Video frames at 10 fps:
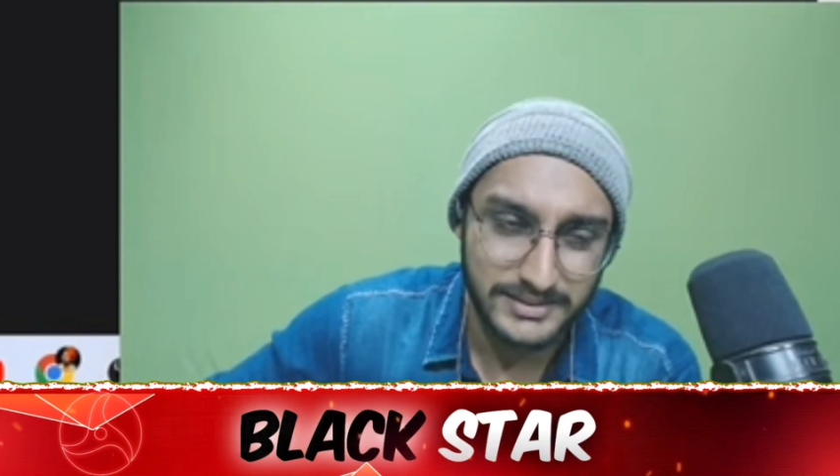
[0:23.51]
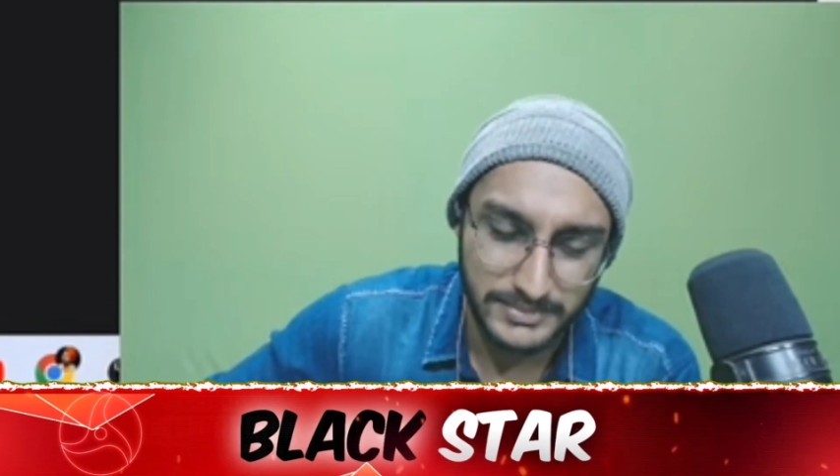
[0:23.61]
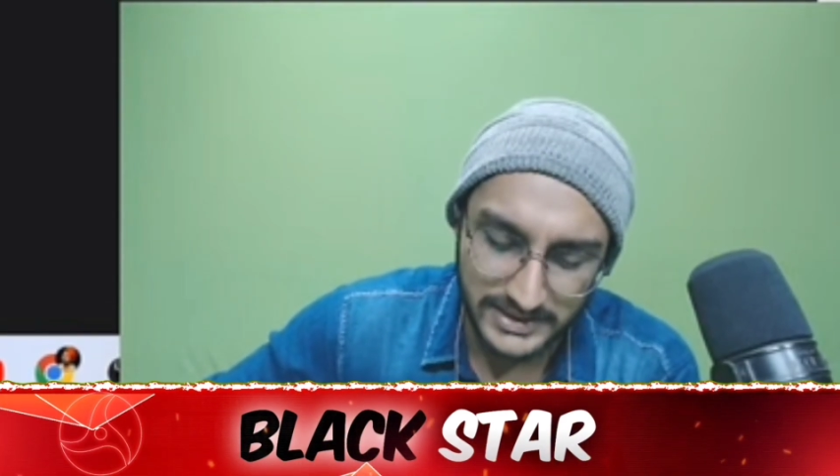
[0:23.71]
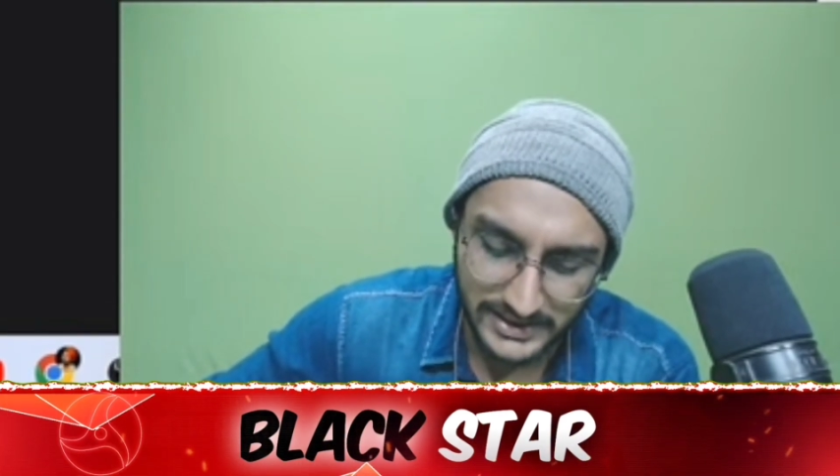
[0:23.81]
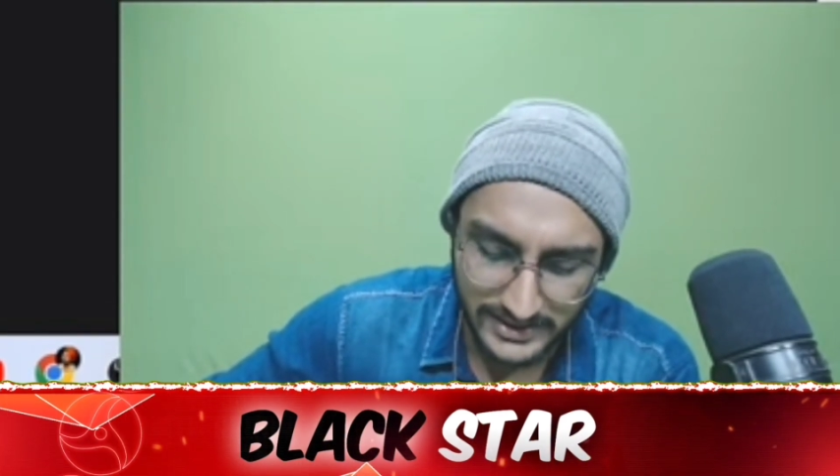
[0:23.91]

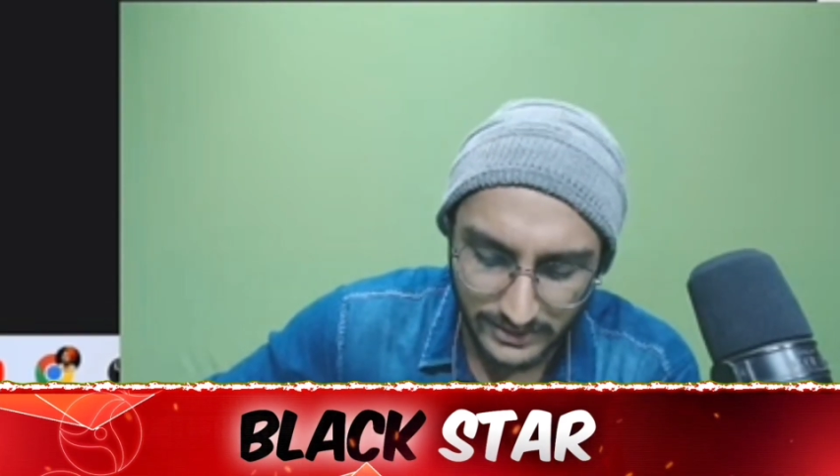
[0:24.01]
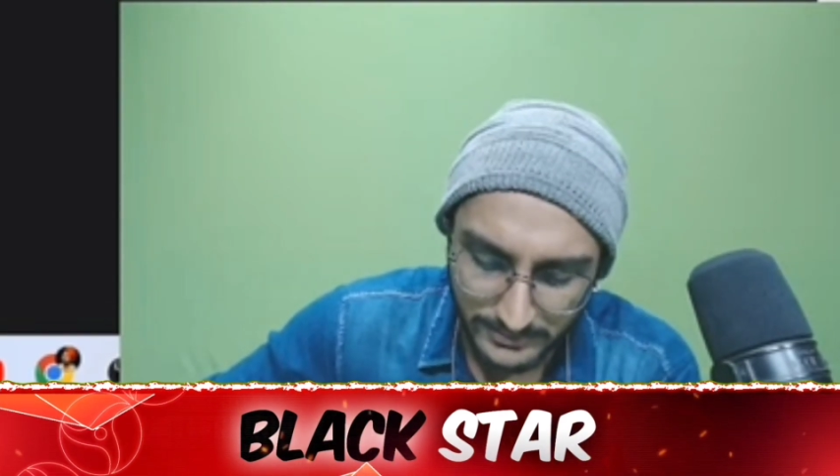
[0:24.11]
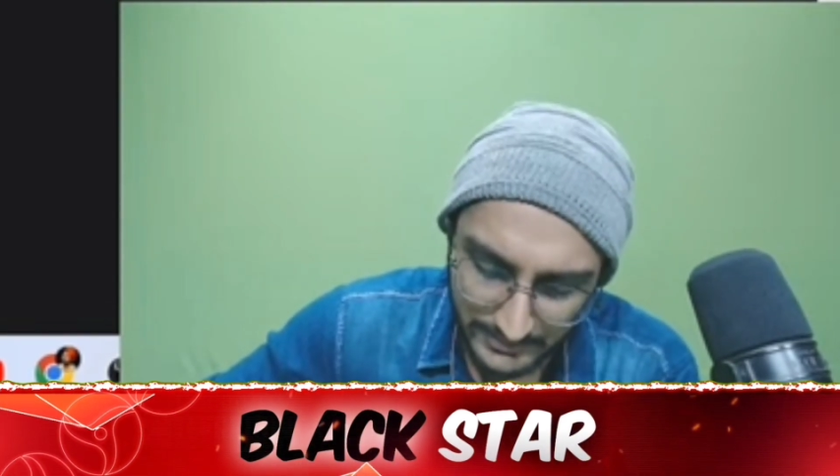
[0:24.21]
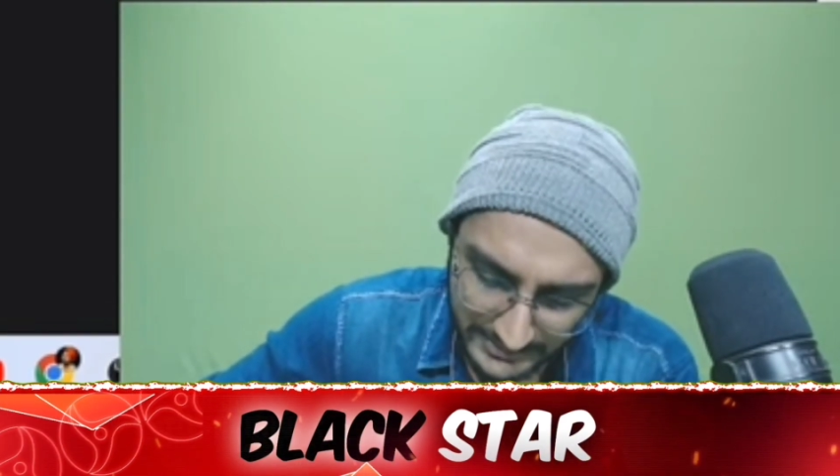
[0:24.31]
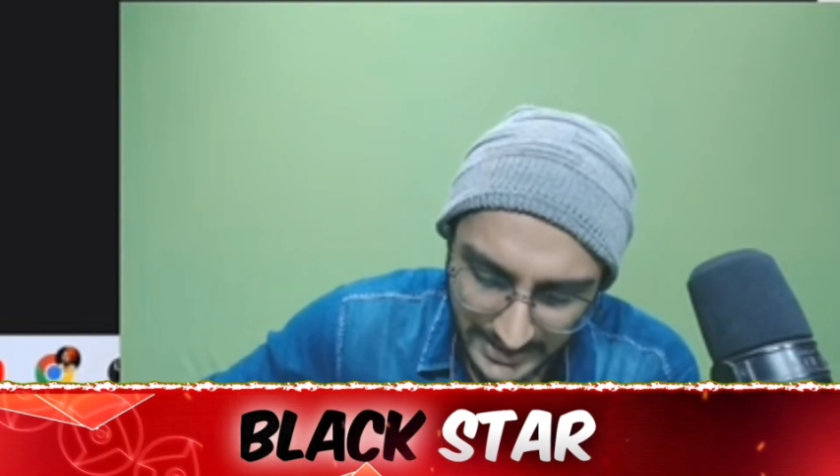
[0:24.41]
पता है और मैं
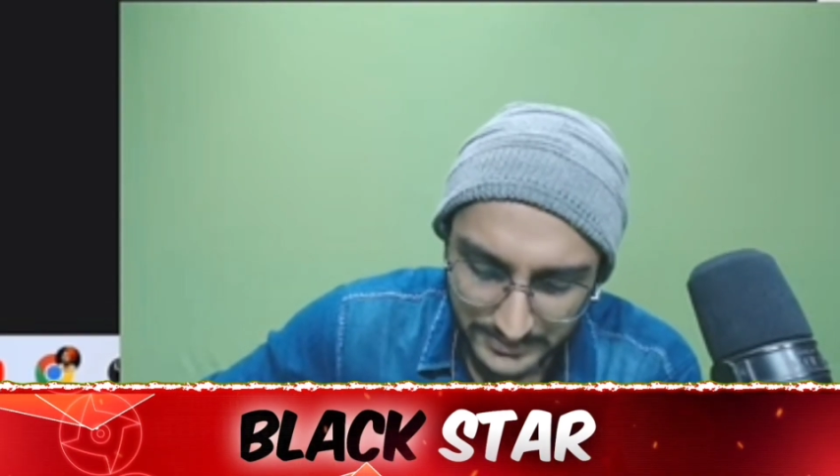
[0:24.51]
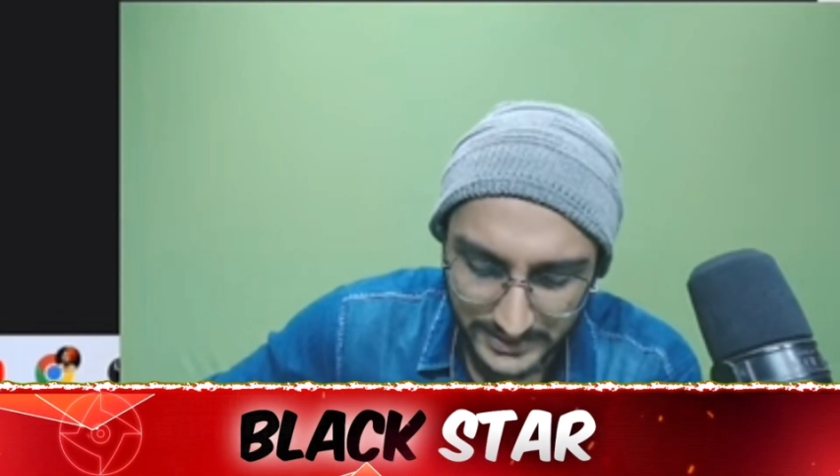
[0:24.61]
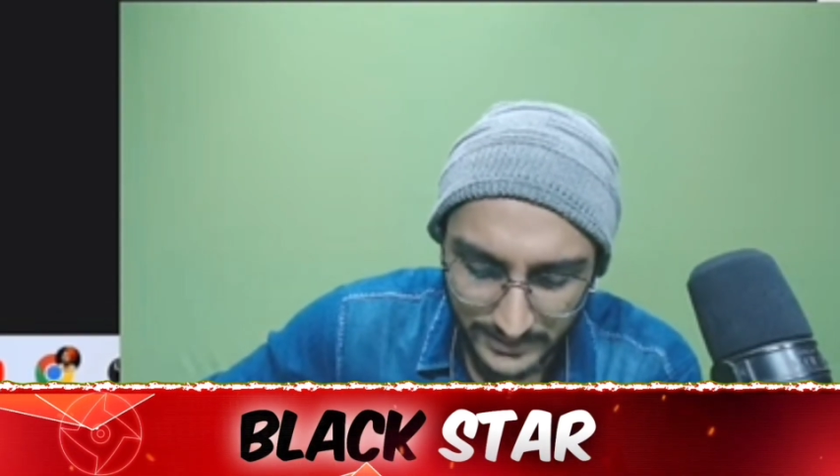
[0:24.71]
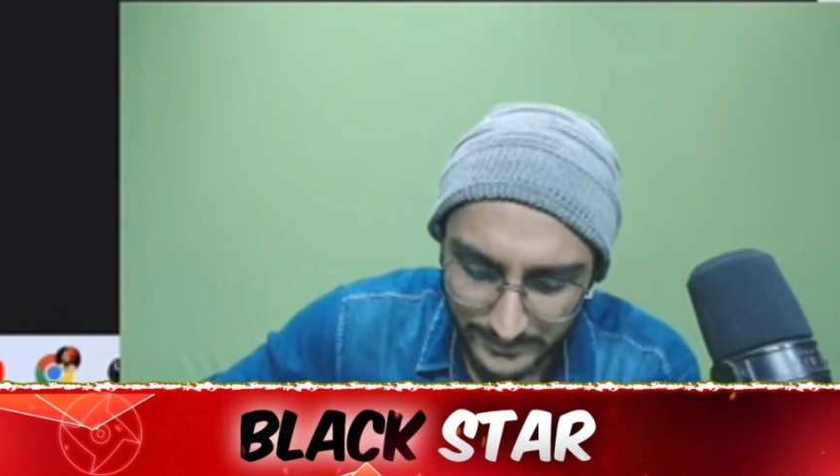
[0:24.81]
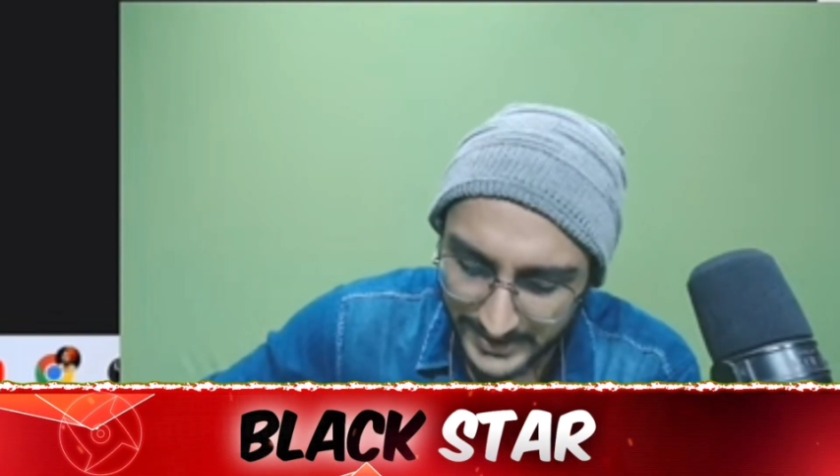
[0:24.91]
बता भी दे रहा
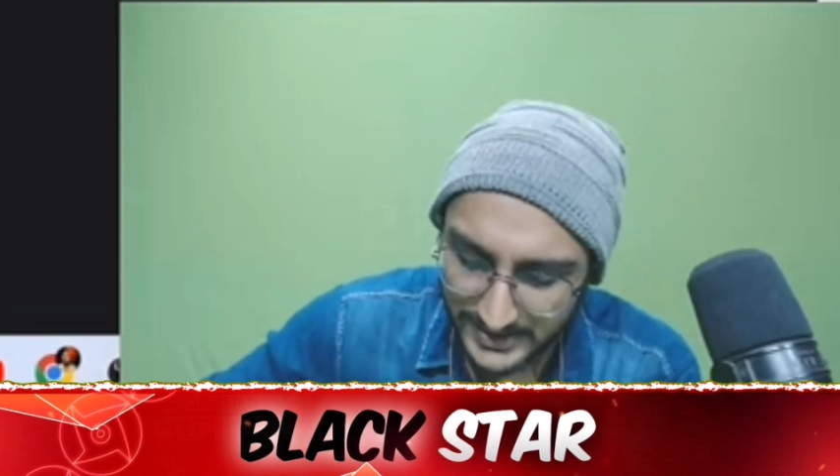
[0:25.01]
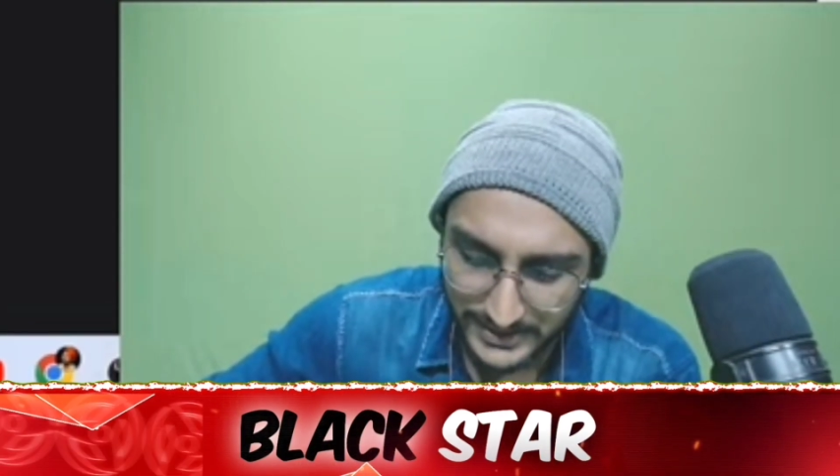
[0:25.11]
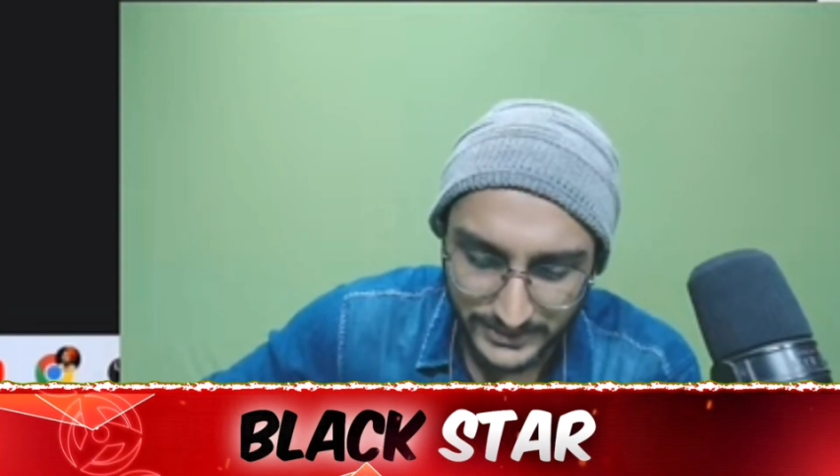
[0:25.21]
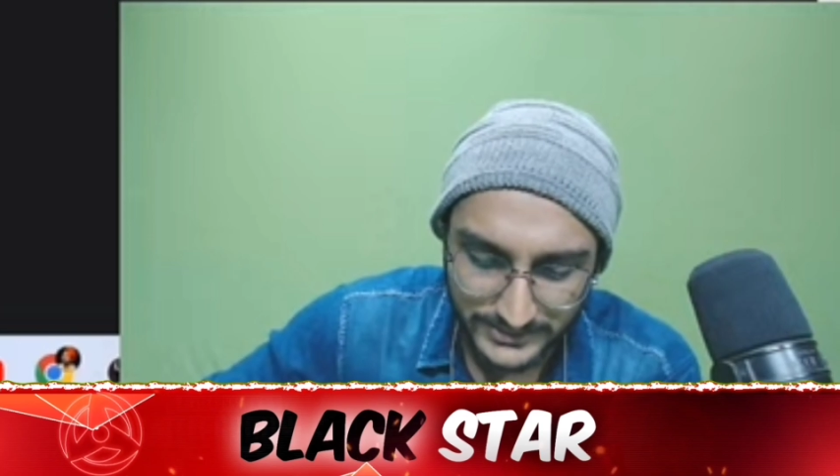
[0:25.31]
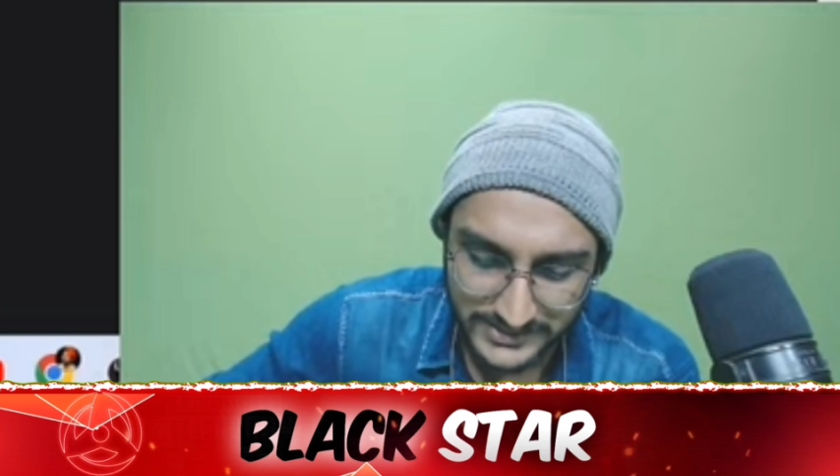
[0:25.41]
हूँ मैं नहीं हूँ